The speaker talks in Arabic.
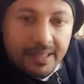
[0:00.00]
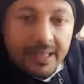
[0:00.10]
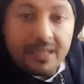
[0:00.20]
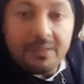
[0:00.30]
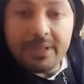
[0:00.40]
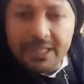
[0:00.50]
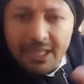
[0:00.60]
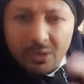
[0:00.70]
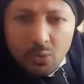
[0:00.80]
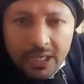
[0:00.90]
البئر
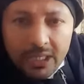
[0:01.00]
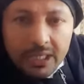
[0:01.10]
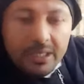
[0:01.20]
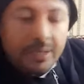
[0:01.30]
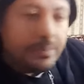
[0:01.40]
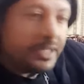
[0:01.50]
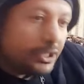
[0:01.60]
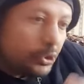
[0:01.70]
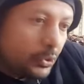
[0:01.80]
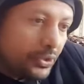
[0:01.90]
الأول بئر
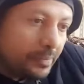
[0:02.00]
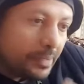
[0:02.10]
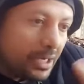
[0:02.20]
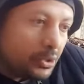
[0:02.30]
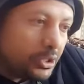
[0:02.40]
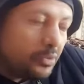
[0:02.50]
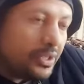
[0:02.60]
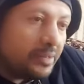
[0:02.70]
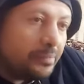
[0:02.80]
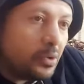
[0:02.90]
شوذب أو
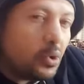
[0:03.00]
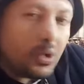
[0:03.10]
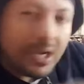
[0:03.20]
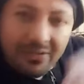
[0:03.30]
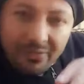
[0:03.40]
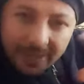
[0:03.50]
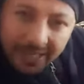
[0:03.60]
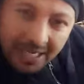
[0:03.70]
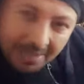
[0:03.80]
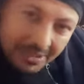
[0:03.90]
شوذب هو خلف
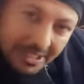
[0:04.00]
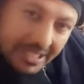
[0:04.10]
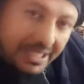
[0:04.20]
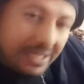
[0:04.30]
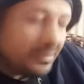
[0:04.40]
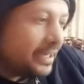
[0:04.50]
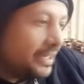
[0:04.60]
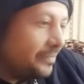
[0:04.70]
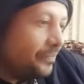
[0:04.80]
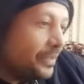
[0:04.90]
مقام سيدنا
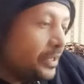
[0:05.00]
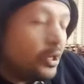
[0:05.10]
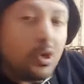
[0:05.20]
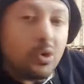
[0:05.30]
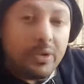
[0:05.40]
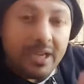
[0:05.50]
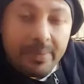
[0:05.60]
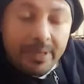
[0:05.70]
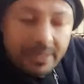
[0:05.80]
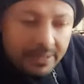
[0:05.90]
إبراهيم
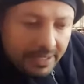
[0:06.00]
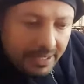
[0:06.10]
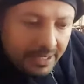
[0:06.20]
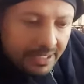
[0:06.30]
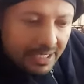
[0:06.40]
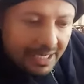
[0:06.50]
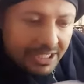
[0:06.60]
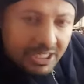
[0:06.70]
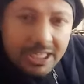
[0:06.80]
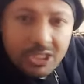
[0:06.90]
ويبعد عن
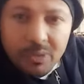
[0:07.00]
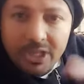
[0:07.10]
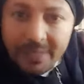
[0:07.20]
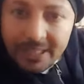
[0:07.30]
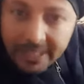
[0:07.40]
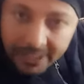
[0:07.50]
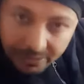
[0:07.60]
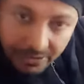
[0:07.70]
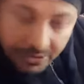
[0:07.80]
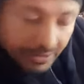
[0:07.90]
الحجر الأسود 18
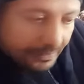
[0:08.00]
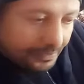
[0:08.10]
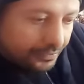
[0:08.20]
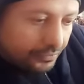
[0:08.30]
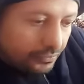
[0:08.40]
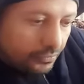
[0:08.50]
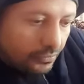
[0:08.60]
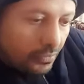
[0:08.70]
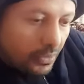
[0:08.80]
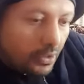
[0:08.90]
متر
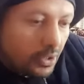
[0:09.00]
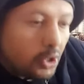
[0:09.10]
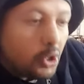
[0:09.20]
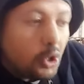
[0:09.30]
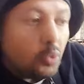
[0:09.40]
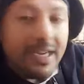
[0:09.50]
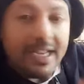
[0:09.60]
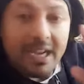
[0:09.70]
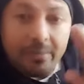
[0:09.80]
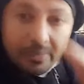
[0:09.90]

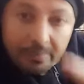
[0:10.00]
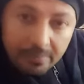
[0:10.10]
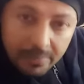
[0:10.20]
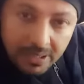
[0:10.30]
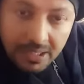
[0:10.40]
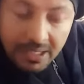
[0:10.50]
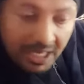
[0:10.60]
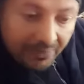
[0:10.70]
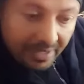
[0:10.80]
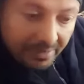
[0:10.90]
ولأمر أمر
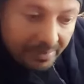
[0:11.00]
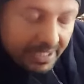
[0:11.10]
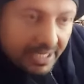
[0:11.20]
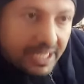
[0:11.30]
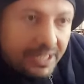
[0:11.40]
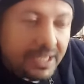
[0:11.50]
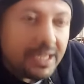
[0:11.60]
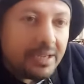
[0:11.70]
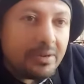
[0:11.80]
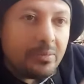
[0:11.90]
بالحفر البير
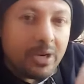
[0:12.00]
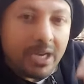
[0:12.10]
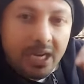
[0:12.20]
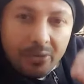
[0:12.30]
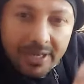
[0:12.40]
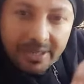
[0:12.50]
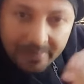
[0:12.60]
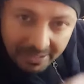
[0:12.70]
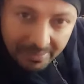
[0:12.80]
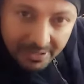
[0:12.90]
هذا معاوية
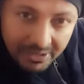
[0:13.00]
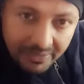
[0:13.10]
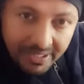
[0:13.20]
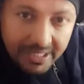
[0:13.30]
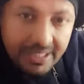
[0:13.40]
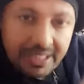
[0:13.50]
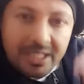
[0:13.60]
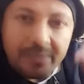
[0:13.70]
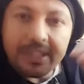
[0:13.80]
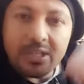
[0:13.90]
بن أبي سفيان
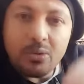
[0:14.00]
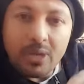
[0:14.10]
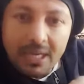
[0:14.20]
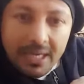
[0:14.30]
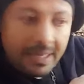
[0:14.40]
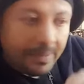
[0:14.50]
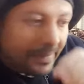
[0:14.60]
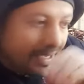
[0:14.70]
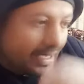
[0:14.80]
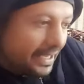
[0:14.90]
عندما تولى
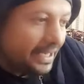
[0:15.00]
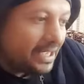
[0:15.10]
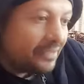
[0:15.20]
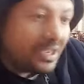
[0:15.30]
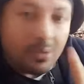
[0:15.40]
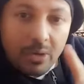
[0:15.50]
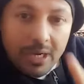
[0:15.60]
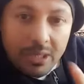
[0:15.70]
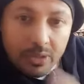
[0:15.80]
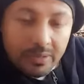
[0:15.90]
الخلافة عام
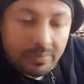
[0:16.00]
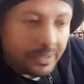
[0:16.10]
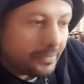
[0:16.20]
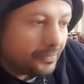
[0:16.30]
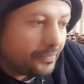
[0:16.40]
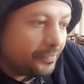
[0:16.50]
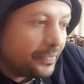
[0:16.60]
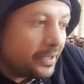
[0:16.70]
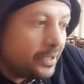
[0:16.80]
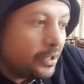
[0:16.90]
41
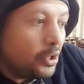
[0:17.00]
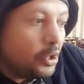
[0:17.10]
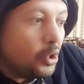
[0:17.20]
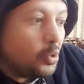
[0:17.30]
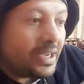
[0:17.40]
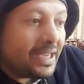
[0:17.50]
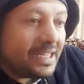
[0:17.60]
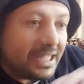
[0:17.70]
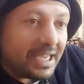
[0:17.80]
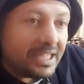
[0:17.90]
وكان
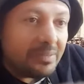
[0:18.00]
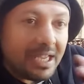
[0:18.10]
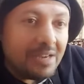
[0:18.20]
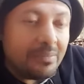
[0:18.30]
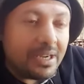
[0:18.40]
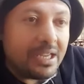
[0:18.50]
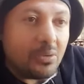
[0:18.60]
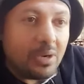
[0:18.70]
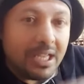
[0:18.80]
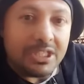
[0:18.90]
يستخدم لأهل مكة
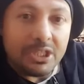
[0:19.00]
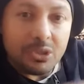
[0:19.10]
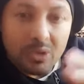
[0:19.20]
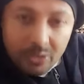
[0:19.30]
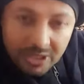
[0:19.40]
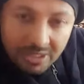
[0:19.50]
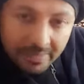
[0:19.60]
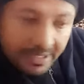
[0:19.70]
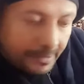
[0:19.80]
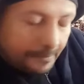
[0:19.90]
والحجيج
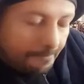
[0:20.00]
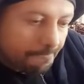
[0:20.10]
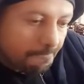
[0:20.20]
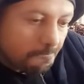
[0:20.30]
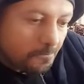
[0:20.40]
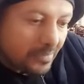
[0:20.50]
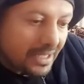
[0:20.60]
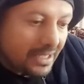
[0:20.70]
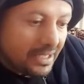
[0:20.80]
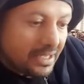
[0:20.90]
والمعتمرين
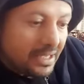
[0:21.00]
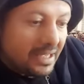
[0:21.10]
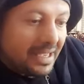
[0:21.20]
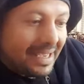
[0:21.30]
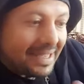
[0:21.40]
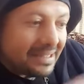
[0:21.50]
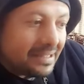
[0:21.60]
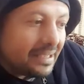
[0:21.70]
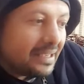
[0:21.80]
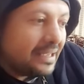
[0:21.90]

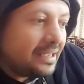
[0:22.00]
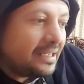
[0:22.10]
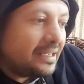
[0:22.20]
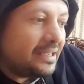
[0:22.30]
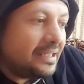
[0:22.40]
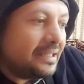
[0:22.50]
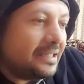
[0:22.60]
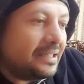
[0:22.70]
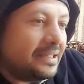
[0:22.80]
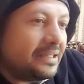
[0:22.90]
حتى
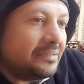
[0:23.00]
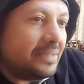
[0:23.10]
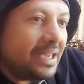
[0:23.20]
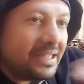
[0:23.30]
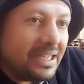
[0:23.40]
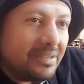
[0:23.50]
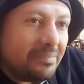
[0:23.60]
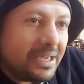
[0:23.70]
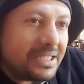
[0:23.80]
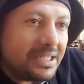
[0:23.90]
آه، بعهد
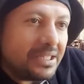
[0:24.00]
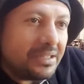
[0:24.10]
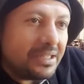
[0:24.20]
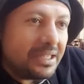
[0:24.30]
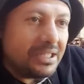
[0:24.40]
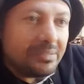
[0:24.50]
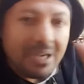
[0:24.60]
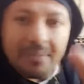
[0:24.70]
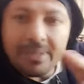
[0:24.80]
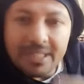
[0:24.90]
العباسي عند
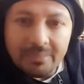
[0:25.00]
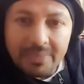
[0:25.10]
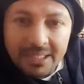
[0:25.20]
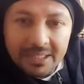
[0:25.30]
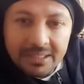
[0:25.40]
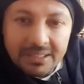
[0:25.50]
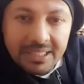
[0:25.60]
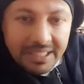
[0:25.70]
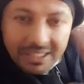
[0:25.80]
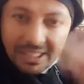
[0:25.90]
محمد المهدي
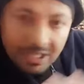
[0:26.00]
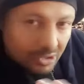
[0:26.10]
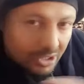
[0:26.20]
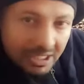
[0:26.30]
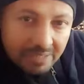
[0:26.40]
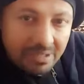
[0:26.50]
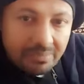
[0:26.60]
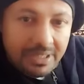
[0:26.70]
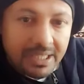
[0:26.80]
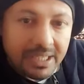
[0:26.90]
يعني كان يستخدم
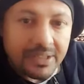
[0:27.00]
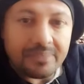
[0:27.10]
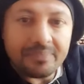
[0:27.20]
البير هذا